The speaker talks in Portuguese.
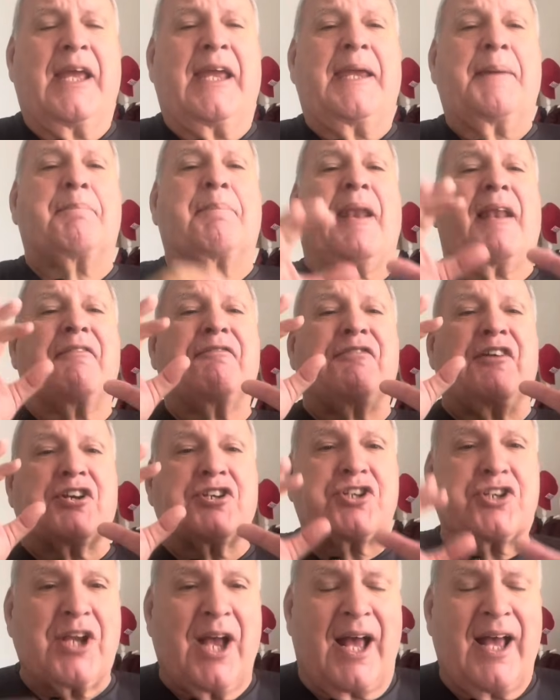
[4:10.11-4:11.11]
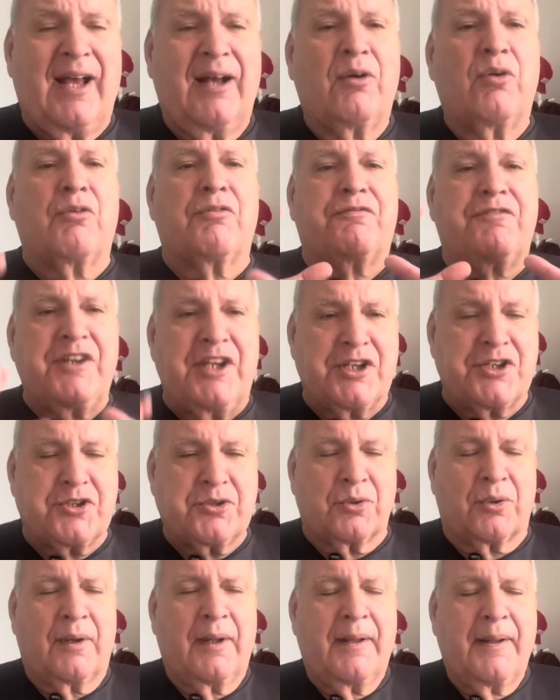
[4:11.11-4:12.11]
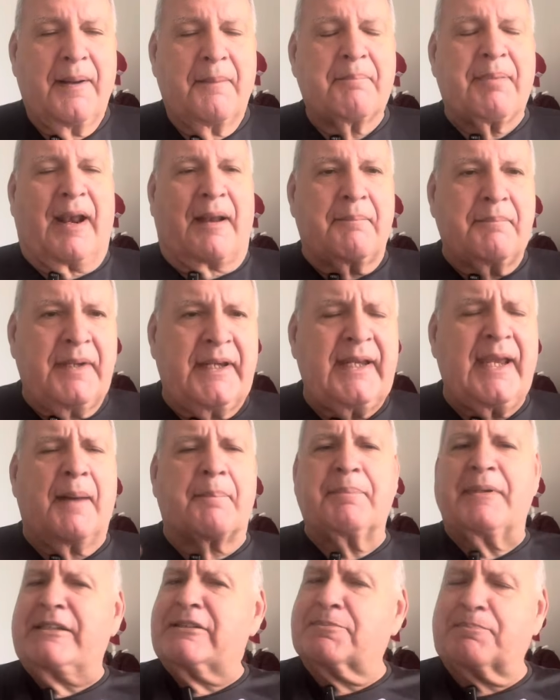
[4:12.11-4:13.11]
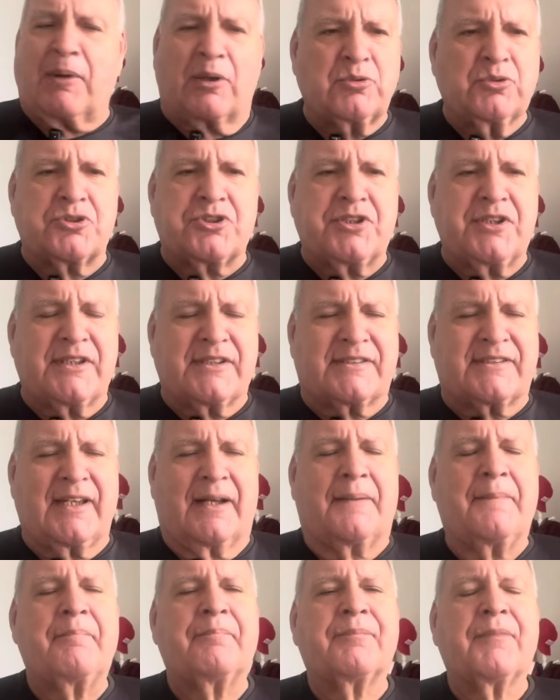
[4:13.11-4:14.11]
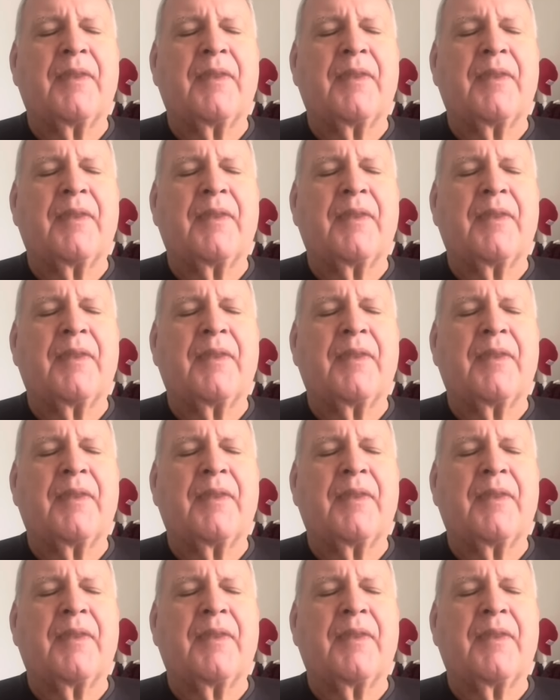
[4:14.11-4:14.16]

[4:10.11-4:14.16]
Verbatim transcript: E para fechar o vídeo, para mim é a principal notícia.